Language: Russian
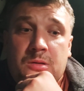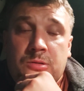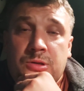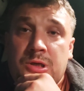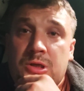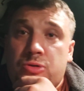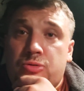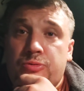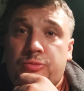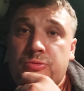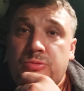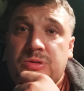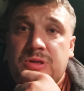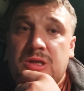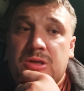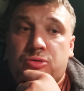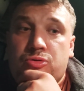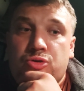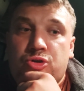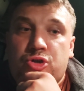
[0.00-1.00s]
нету,
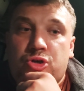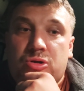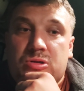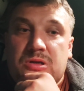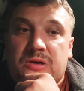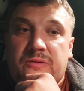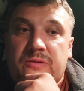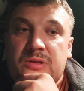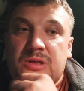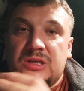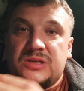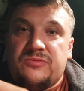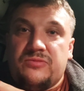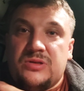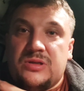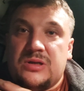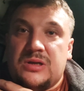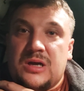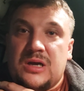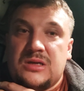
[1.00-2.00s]
нету четкого, нас
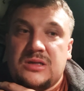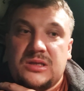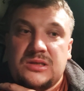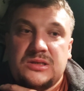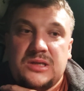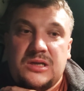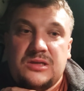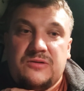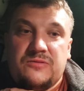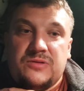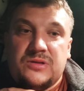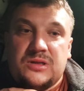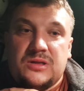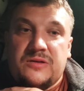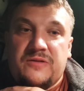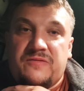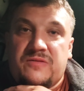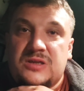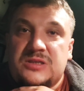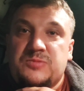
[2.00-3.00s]
вот как-то, знаете, вот
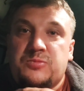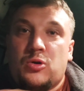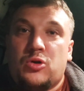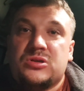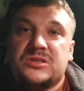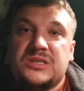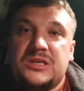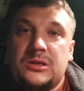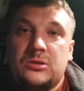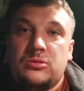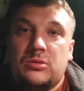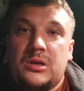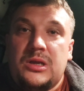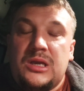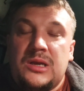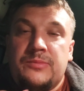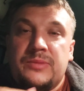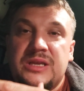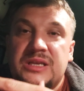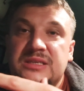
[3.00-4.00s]
в разброс кинули,
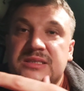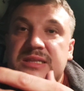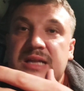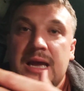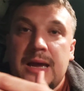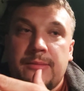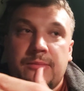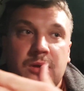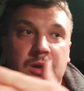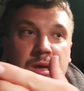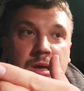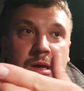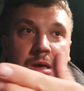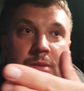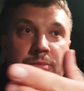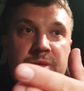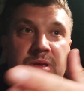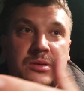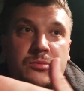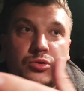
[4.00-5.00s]
и мы не знаем,
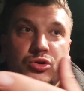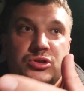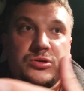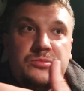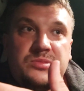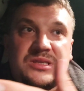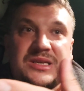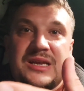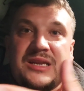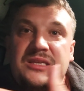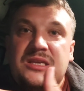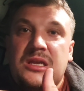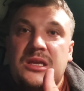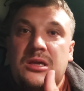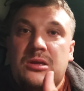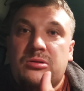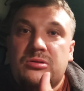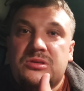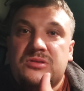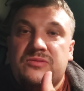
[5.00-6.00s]
мы не можем
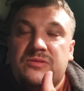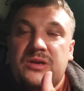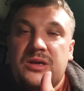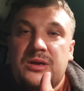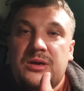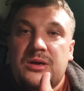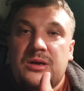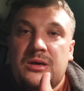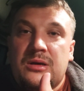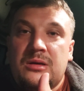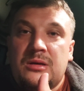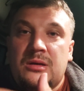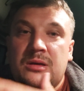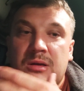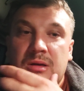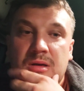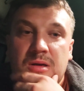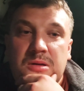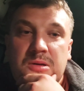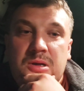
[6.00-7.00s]
скоординировать свои
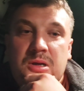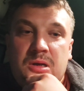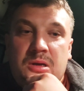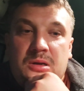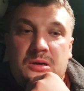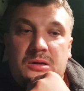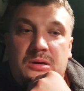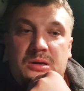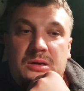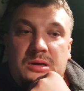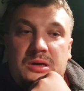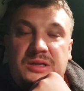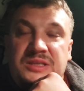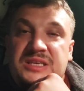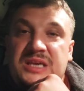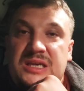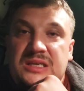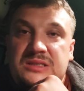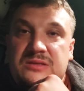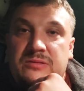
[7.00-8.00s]
э, э,
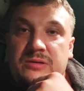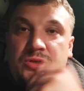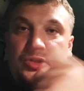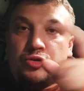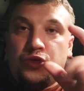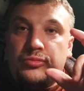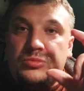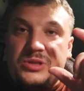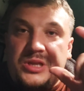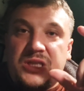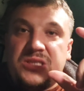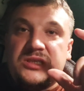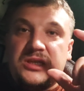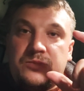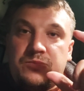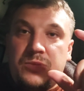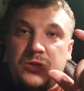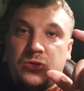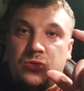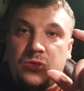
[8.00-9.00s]
действия. Зум
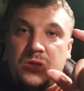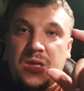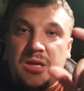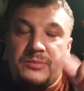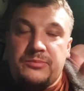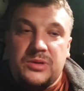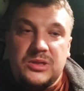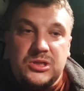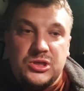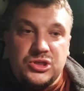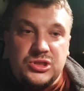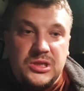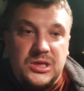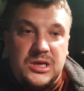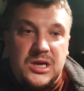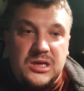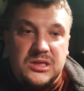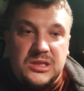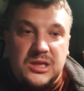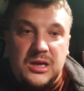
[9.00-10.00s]
30 минут, да, мы должны
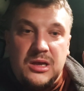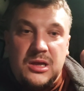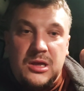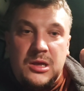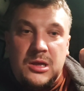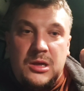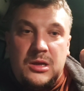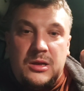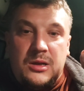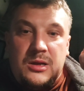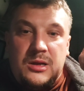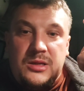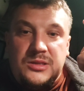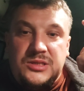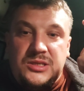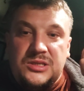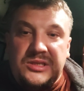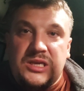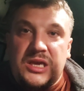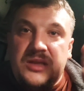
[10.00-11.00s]
как-то э,
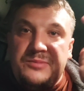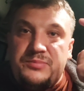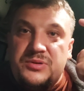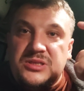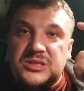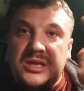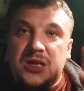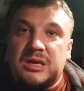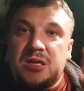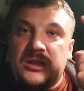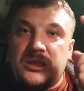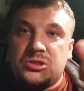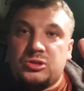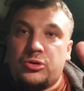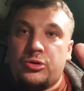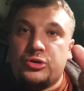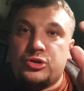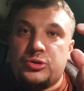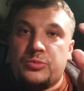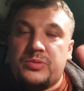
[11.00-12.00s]
детей быстренько
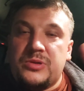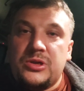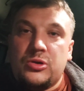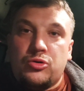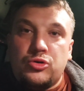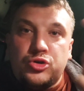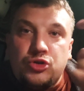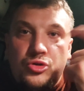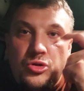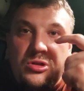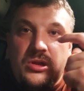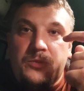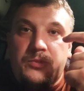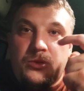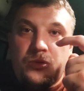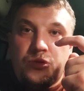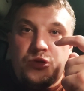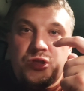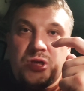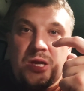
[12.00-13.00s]
настроить, чтобы они хоть что-то
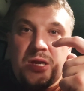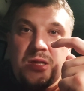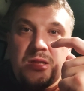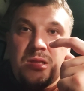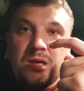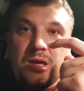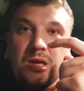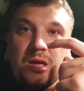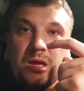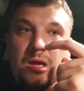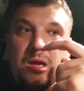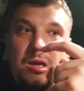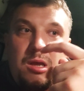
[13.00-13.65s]
получали, да.